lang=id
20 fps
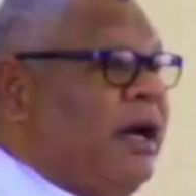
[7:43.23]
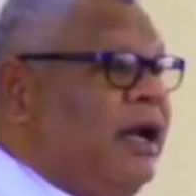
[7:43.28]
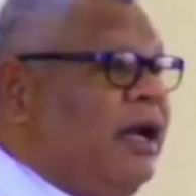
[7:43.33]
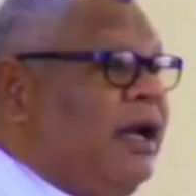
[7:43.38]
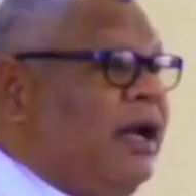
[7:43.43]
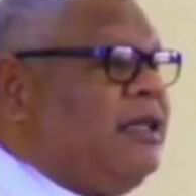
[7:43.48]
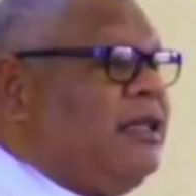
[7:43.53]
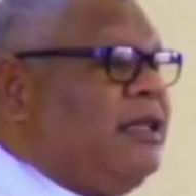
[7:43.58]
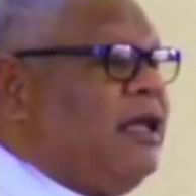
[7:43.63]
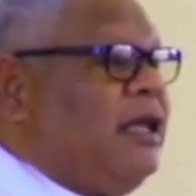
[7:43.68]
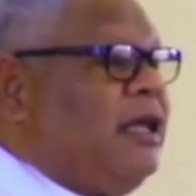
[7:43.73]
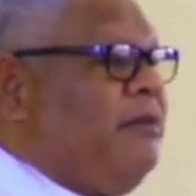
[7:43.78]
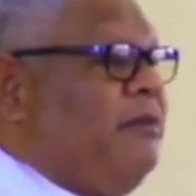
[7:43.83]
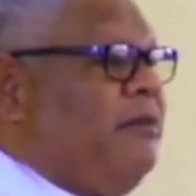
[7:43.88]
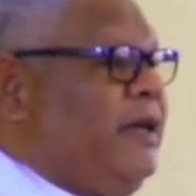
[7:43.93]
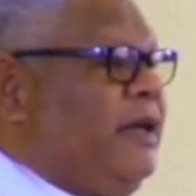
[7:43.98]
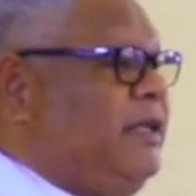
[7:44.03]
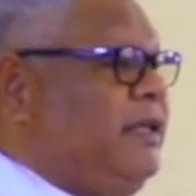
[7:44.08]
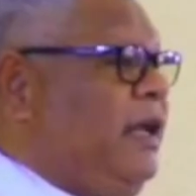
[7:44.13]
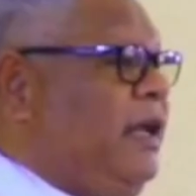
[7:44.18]
wale lagi tak
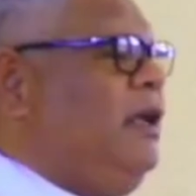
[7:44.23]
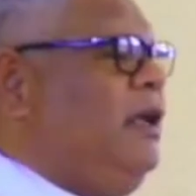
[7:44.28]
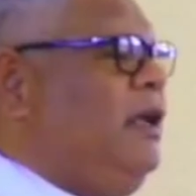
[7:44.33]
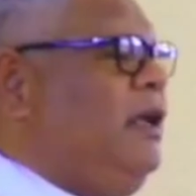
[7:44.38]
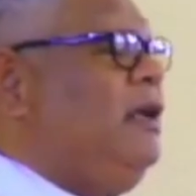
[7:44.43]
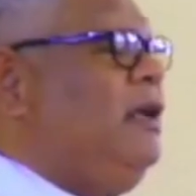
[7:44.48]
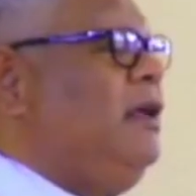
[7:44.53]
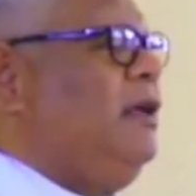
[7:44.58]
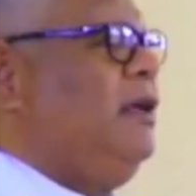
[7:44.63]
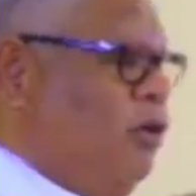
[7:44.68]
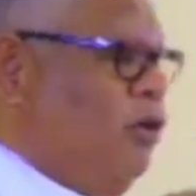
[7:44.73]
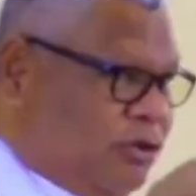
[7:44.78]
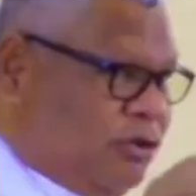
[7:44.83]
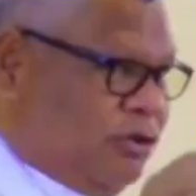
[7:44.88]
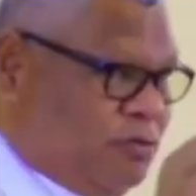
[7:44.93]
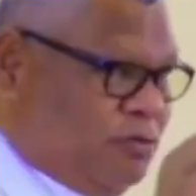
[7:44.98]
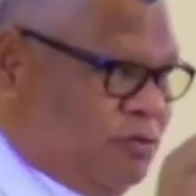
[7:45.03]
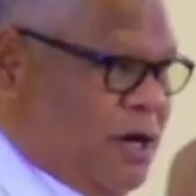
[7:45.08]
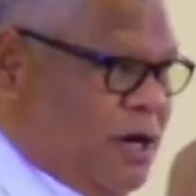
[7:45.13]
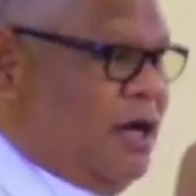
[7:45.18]
bensin ni,
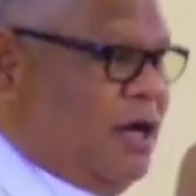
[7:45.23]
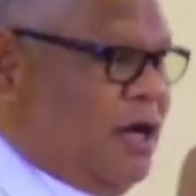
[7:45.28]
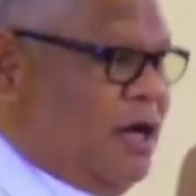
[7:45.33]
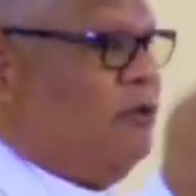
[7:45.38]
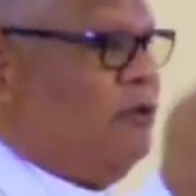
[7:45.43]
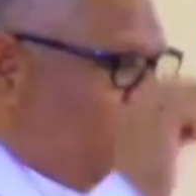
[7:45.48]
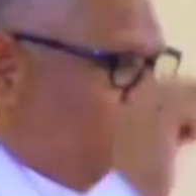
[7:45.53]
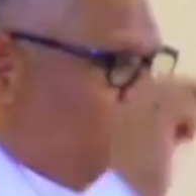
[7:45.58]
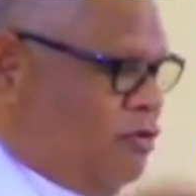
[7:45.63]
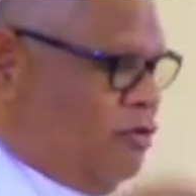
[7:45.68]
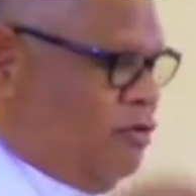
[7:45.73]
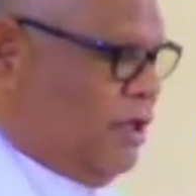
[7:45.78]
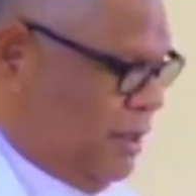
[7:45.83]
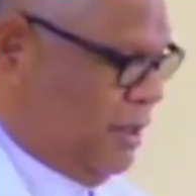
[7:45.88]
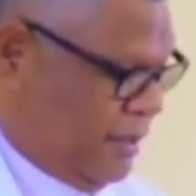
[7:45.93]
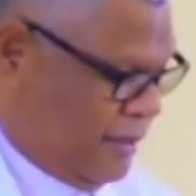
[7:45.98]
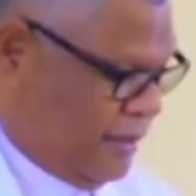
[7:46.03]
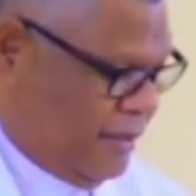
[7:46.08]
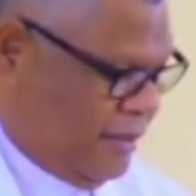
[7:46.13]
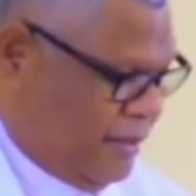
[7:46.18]
oh, kosong kau sumbangan dona
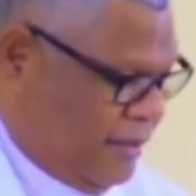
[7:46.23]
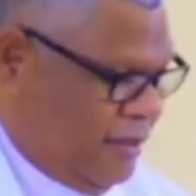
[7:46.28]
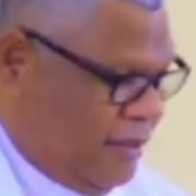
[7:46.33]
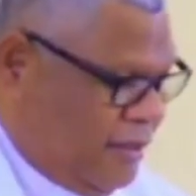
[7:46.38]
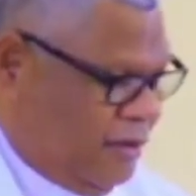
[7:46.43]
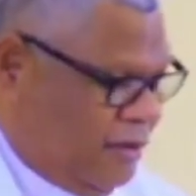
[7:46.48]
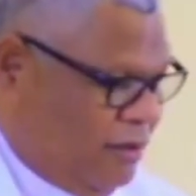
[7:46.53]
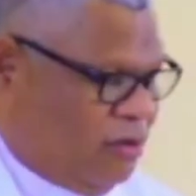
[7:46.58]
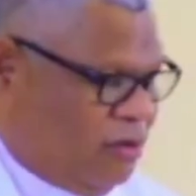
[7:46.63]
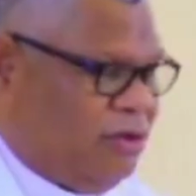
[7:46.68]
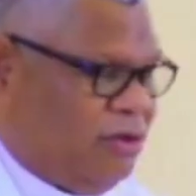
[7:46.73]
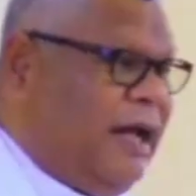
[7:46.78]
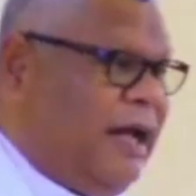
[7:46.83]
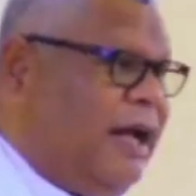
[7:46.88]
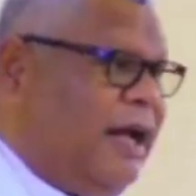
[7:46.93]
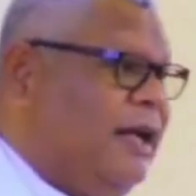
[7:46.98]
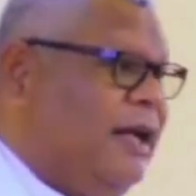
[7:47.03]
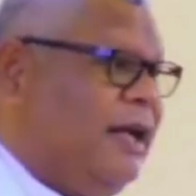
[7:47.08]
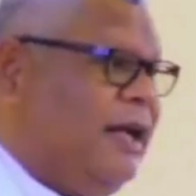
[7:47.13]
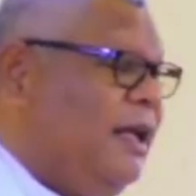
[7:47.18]
dolar se,
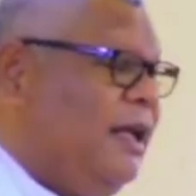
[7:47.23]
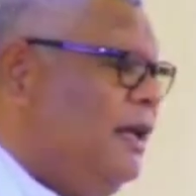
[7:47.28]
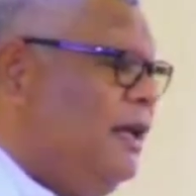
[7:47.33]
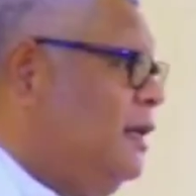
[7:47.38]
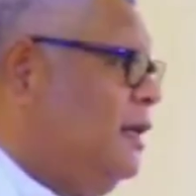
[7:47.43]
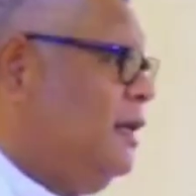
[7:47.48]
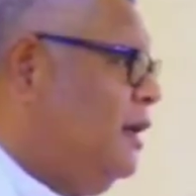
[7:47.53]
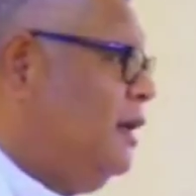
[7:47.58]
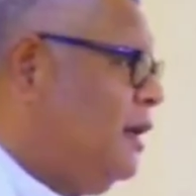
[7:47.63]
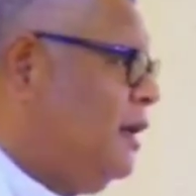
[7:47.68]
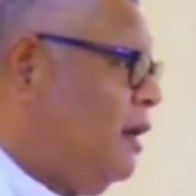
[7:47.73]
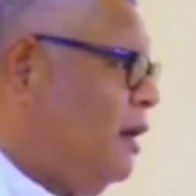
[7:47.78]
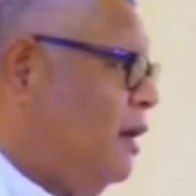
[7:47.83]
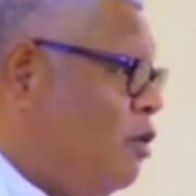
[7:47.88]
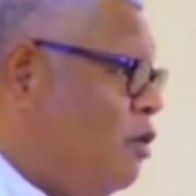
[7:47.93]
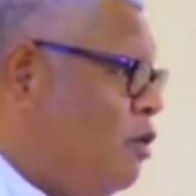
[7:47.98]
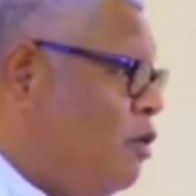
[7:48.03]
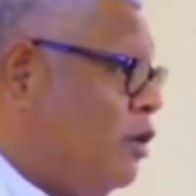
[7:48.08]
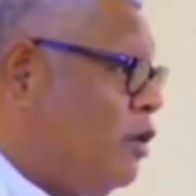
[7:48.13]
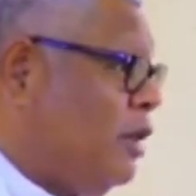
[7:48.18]
rona dolar
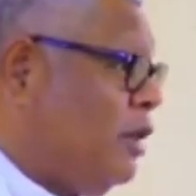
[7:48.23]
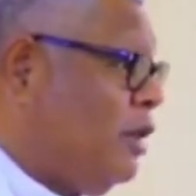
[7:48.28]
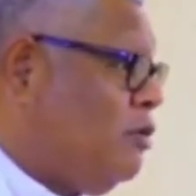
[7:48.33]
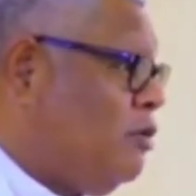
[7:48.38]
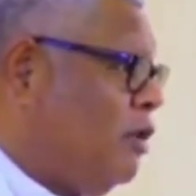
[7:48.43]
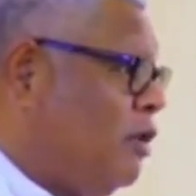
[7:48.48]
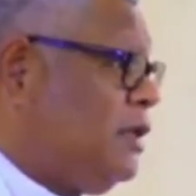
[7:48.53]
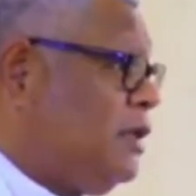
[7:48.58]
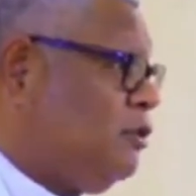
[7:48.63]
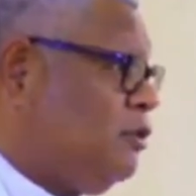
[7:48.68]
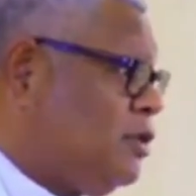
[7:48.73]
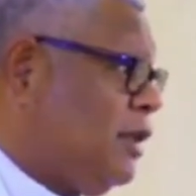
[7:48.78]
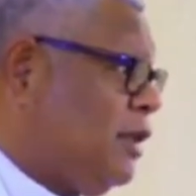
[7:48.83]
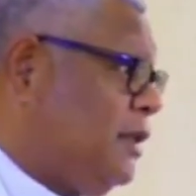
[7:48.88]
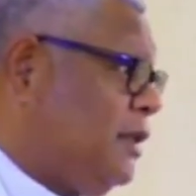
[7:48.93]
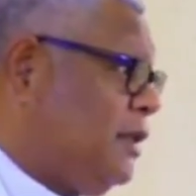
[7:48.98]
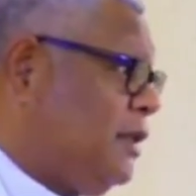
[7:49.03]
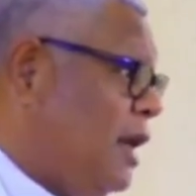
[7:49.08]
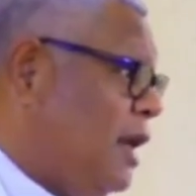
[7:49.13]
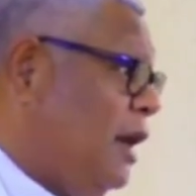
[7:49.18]
na noa ure totokan sa
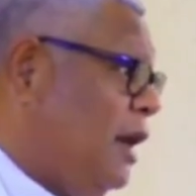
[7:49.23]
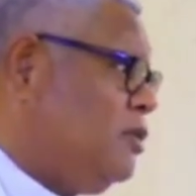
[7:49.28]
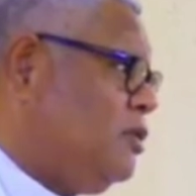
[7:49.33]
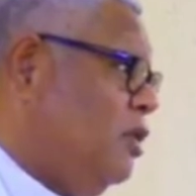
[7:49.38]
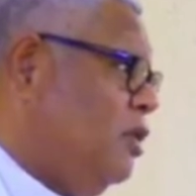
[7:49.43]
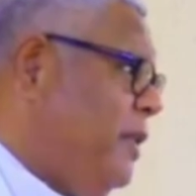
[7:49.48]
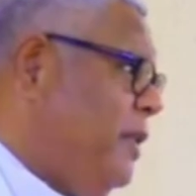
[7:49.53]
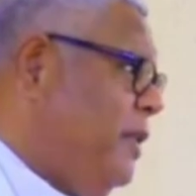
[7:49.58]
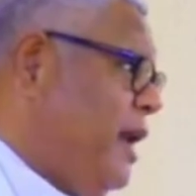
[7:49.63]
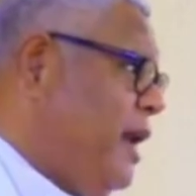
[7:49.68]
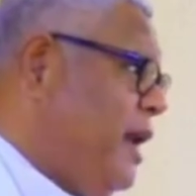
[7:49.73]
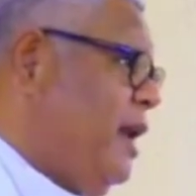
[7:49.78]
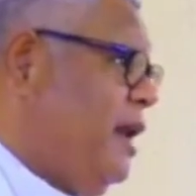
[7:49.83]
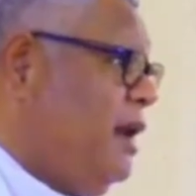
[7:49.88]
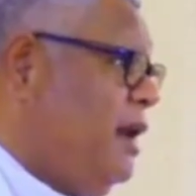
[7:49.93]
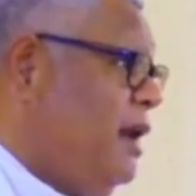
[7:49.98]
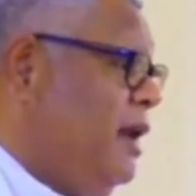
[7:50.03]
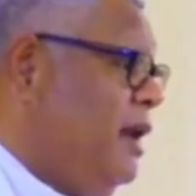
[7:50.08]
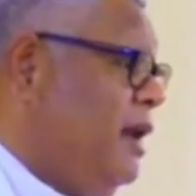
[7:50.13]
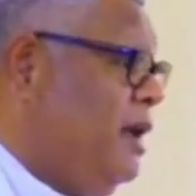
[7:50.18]
tosta kita na ni
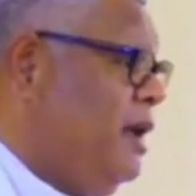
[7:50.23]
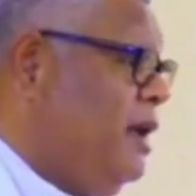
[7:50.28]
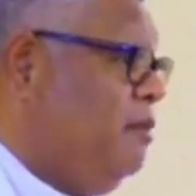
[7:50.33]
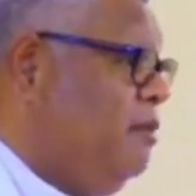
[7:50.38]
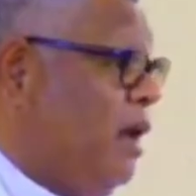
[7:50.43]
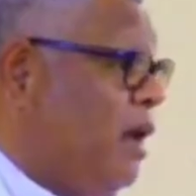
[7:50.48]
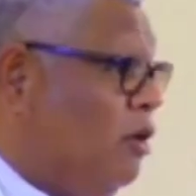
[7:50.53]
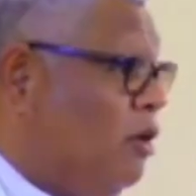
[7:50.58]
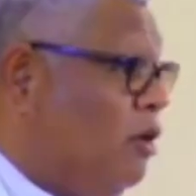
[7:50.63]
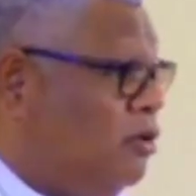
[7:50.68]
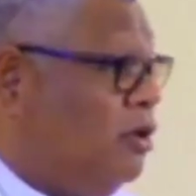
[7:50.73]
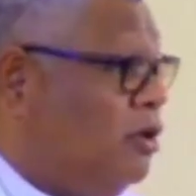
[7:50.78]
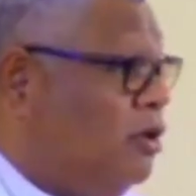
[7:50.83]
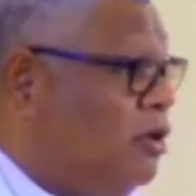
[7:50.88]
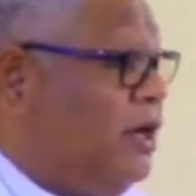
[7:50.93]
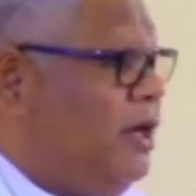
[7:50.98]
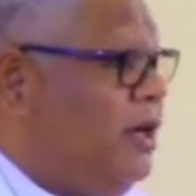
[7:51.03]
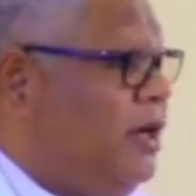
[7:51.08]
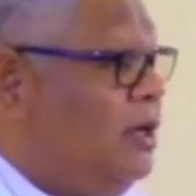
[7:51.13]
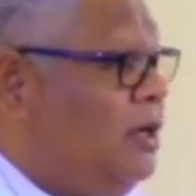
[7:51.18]
ben mai nau
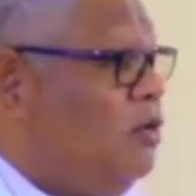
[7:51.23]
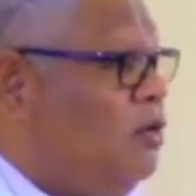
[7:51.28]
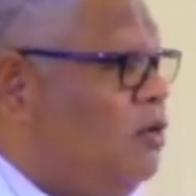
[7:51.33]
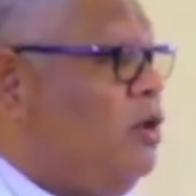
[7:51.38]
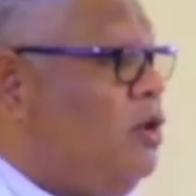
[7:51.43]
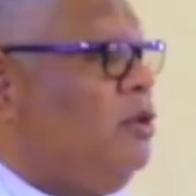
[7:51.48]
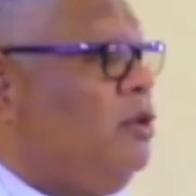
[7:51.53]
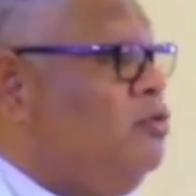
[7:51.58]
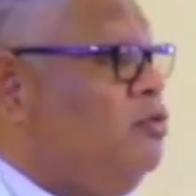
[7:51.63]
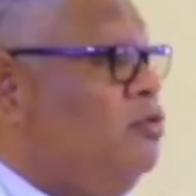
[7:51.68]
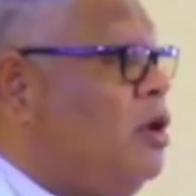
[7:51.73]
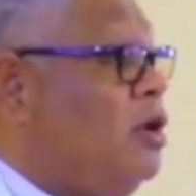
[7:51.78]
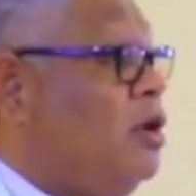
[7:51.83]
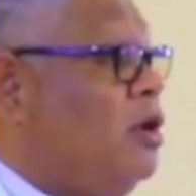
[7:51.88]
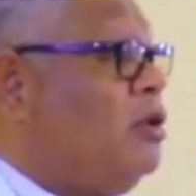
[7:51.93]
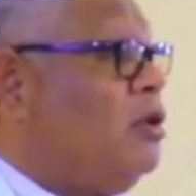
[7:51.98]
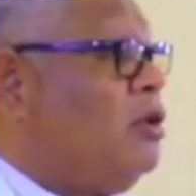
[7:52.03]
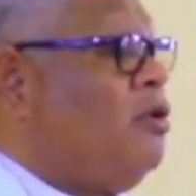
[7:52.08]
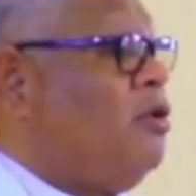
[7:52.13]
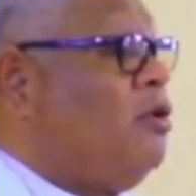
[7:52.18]
sori quando un
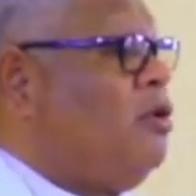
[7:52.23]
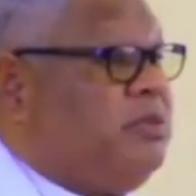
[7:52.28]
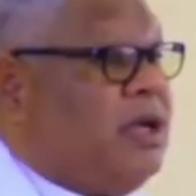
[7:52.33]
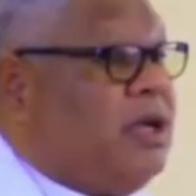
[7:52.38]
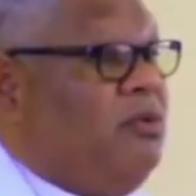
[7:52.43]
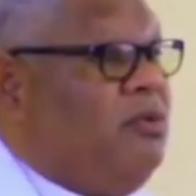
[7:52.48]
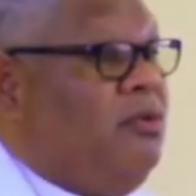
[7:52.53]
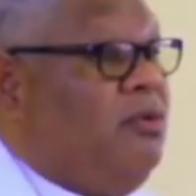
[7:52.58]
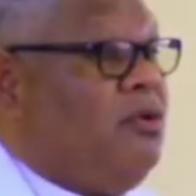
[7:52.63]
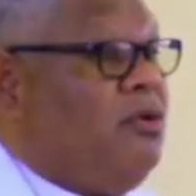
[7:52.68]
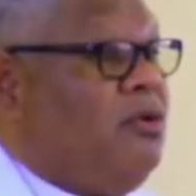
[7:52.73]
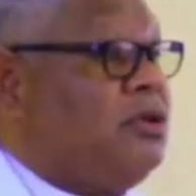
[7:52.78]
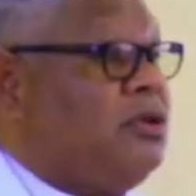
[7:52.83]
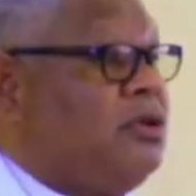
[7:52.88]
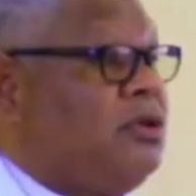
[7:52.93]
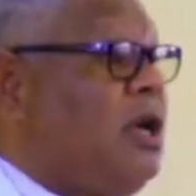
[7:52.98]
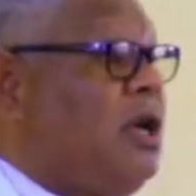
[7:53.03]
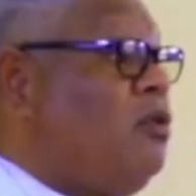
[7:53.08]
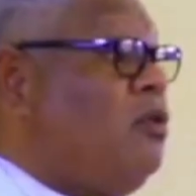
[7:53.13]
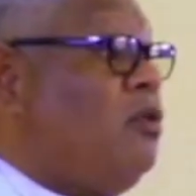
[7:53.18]
donan ya dola limu sanga ya
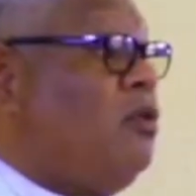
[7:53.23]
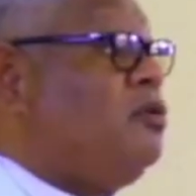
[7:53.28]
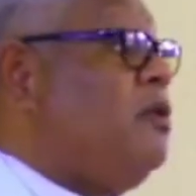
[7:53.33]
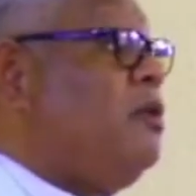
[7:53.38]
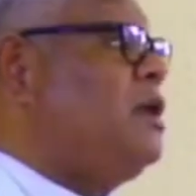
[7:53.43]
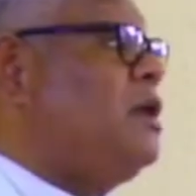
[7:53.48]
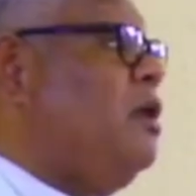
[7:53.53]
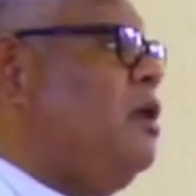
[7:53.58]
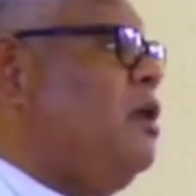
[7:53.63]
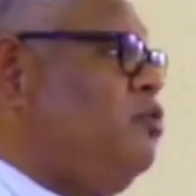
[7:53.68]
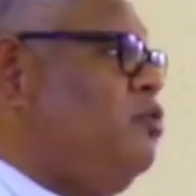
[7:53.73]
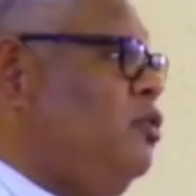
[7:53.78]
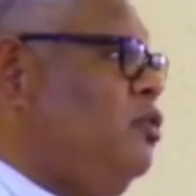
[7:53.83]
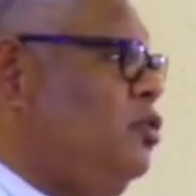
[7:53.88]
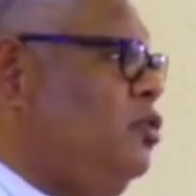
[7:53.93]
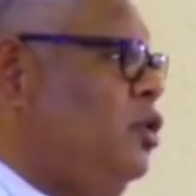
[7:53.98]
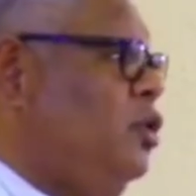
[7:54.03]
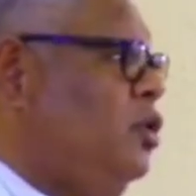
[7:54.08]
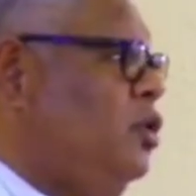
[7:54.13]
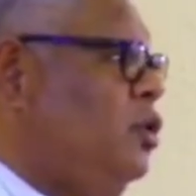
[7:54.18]
bulu wasa runan dola wasa
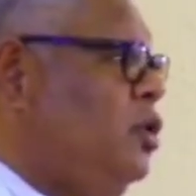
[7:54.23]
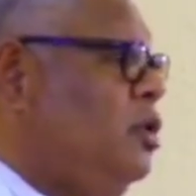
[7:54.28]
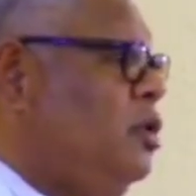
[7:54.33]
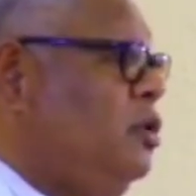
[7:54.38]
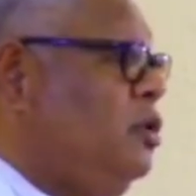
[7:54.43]
bulu